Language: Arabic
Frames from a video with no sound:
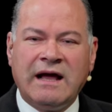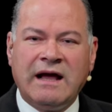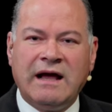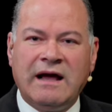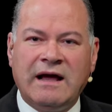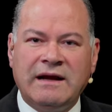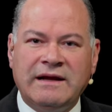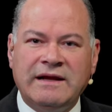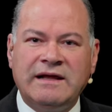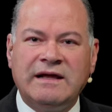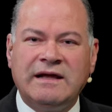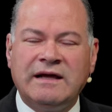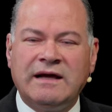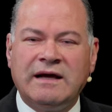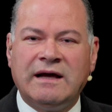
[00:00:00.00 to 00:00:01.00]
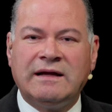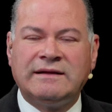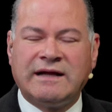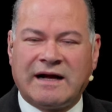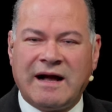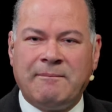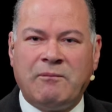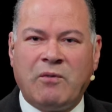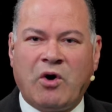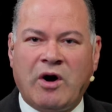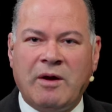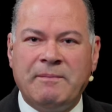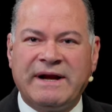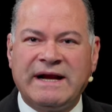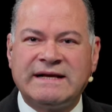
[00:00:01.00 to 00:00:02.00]
آه،
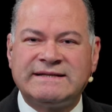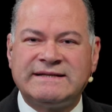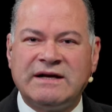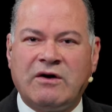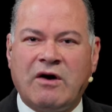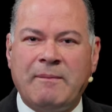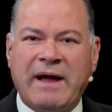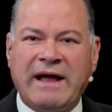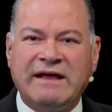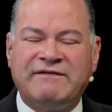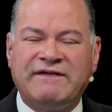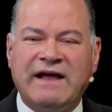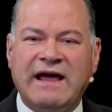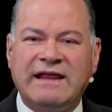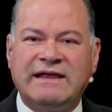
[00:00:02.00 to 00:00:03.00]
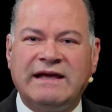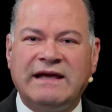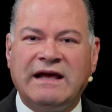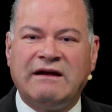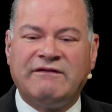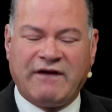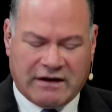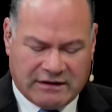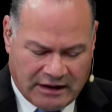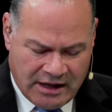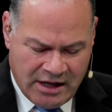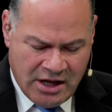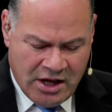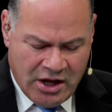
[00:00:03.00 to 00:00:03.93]
لتجمع بريكس ومعي في هذه الفقرة